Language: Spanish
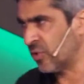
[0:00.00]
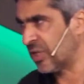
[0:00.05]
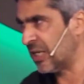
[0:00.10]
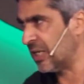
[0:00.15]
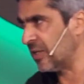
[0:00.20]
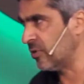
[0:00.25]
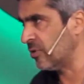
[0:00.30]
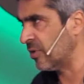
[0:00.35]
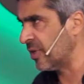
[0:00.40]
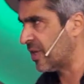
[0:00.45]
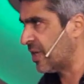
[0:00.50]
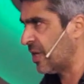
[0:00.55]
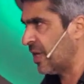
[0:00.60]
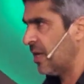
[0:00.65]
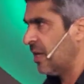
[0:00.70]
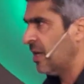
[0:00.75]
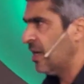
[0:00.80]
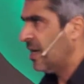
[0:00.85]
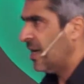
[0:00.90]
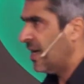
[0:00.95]
mostrando es
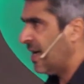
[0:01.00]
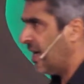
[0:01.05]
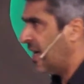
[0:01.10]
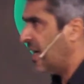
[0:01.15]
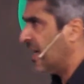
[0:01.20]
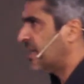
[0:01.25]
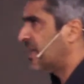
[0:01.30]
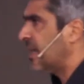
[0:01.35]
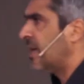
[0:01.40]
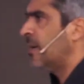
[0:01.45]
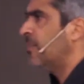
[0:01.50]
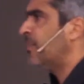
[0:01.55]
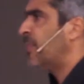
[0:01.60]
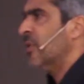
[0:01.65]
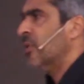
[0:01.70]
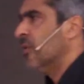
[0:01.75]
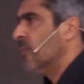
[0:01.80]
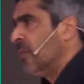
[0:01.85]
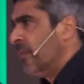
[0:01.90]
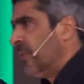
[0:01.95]
que Él está en el
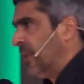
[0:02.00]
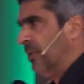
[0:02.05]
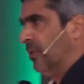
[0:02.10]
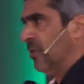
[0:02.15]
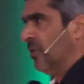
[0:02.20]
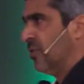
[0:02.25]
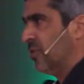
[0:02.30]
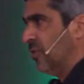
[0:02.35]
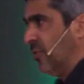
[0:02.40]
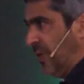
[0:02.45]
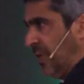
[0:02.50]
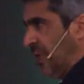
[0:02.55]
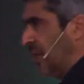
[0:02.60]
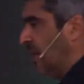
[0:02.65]
peor momento de su